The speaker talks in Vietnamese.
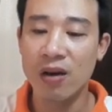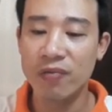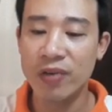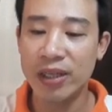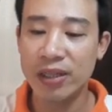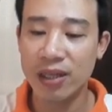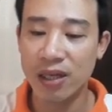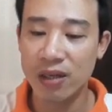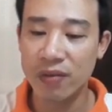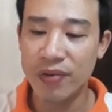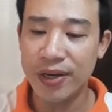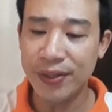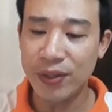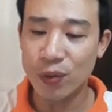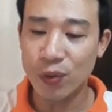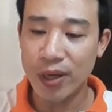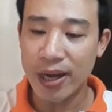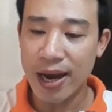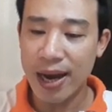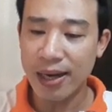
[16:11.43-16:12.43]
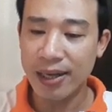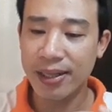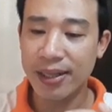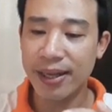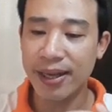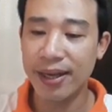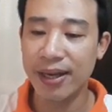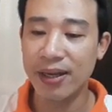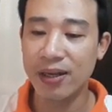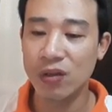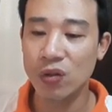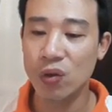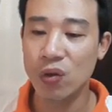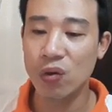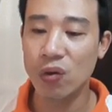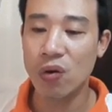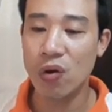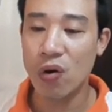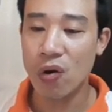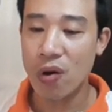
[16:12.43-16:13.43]
Về tử vi tuổi Ất Tỵ
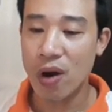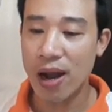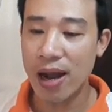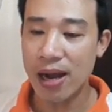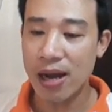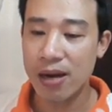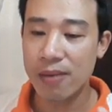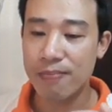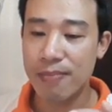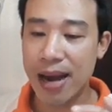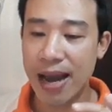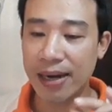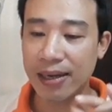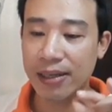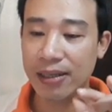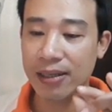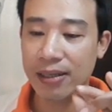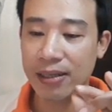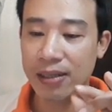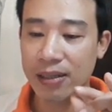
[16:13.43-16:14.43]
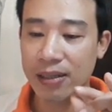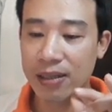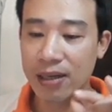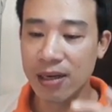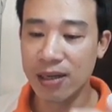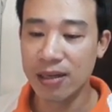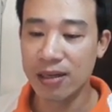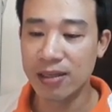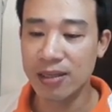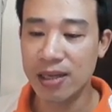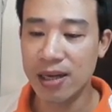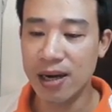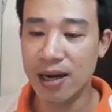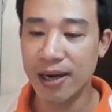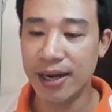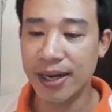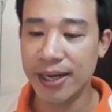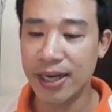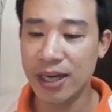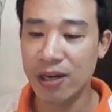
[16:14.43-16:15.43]
thuộc Hỏa, bạn đừng
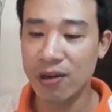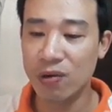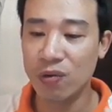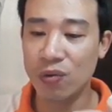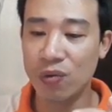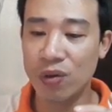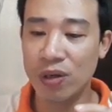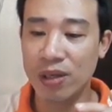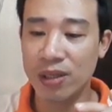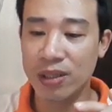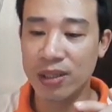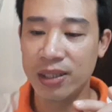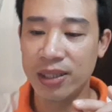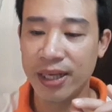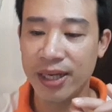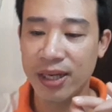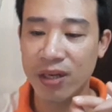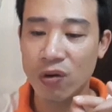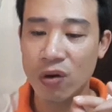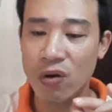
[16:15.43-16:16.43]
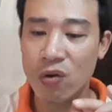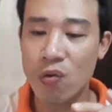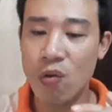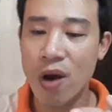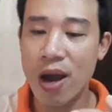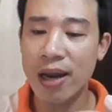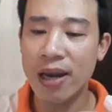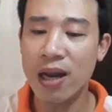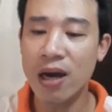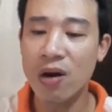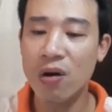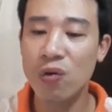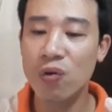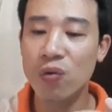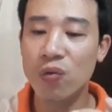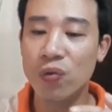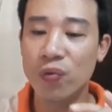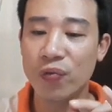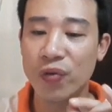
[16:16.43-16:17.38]
chờ cái điều gì đó quá lâu.